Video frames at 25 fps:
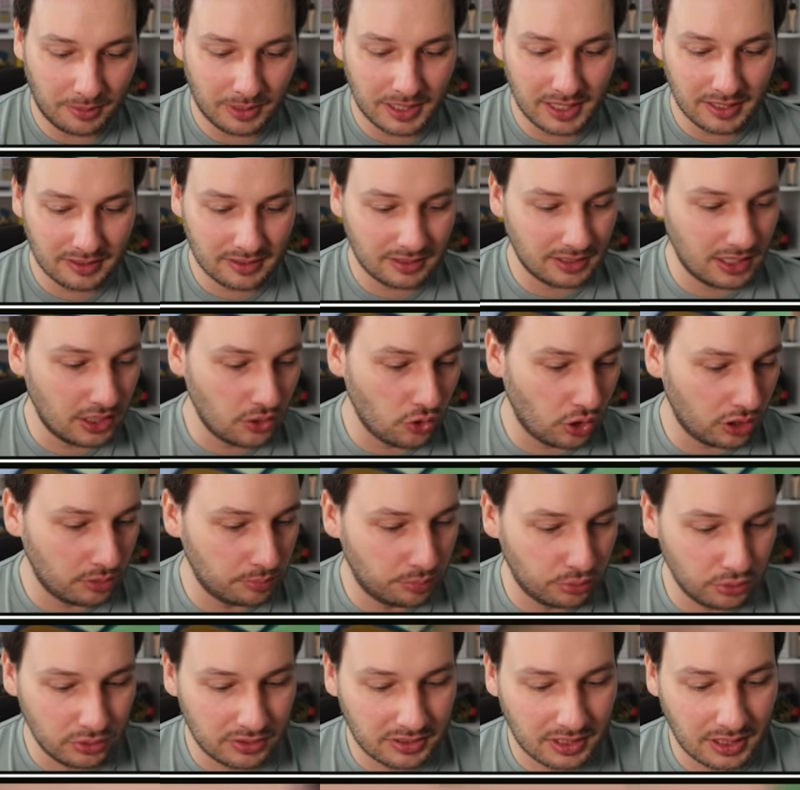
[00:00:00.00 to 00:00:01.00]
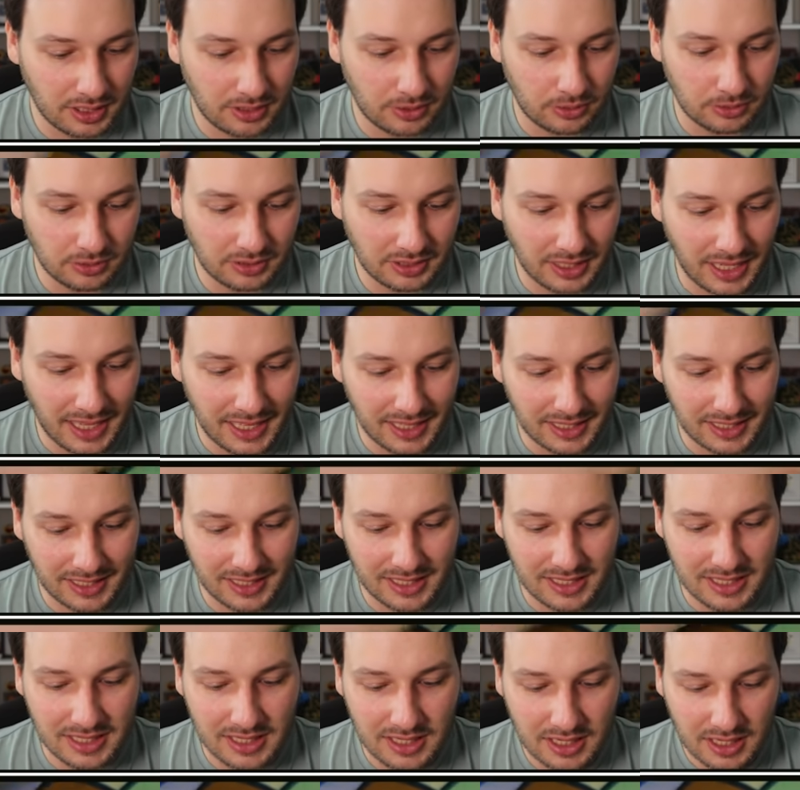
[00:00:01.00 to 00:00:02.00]
Aber hier sind die neuen Booster und
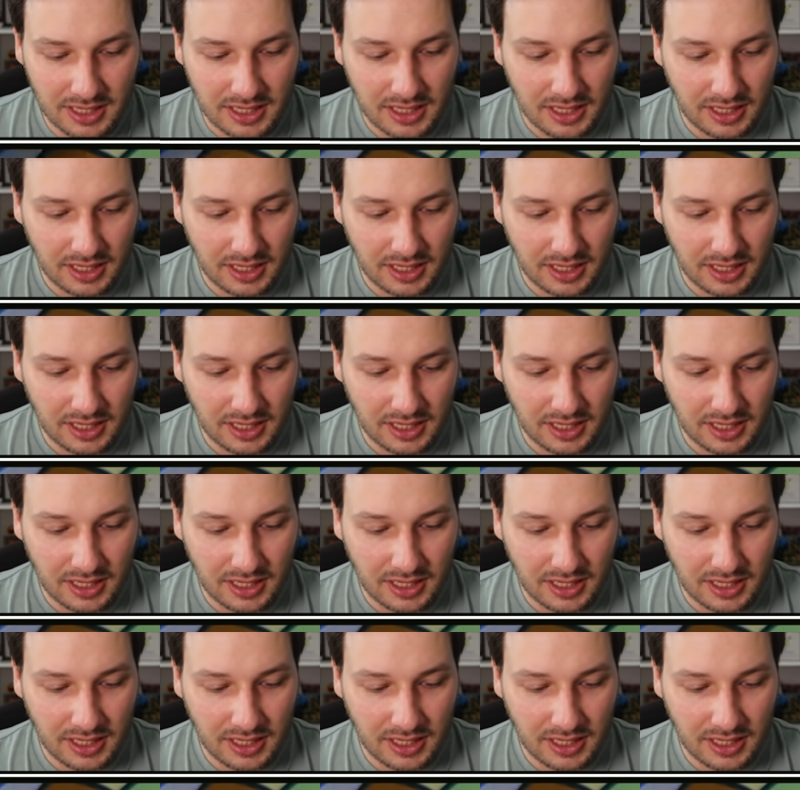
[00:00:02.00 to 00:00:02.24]
darin